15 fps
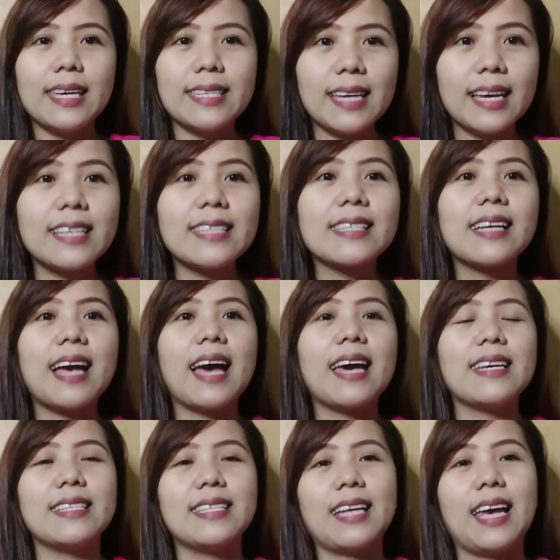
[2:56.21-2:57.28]
Yes
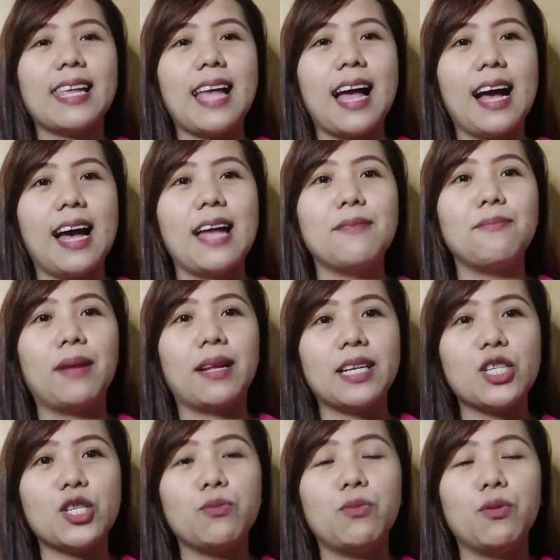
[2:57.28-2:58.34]
guys, kailangan
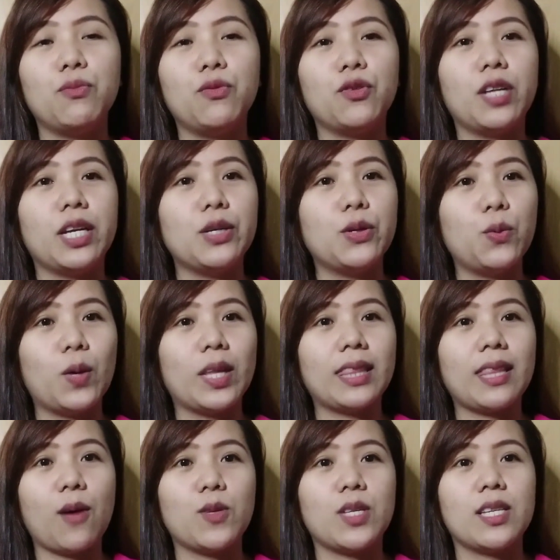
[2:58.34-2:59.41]
ma-reach mo muna yung
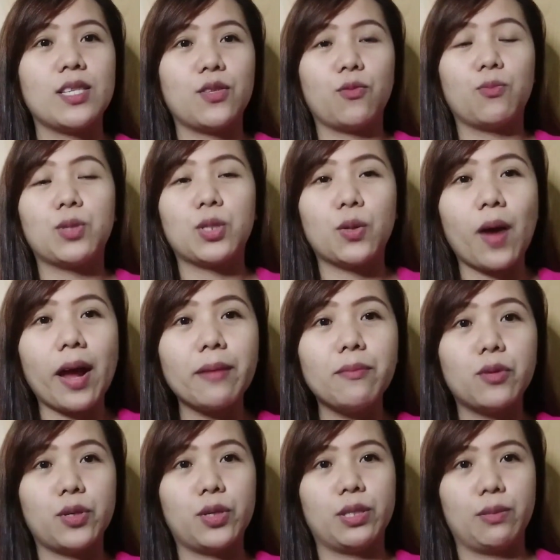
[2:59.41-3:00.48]
1,000
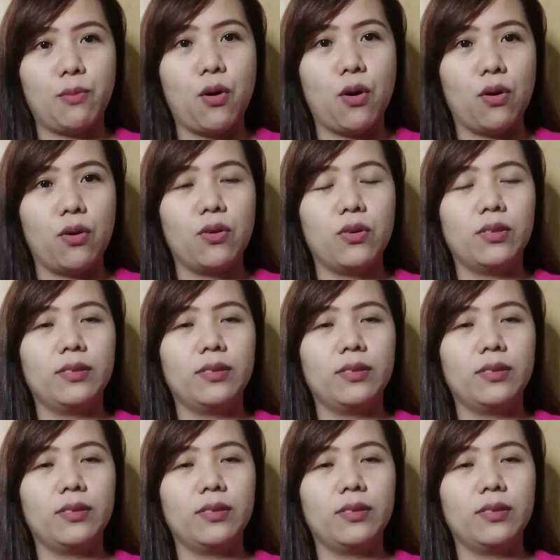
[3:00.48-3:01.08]
subscribers mo.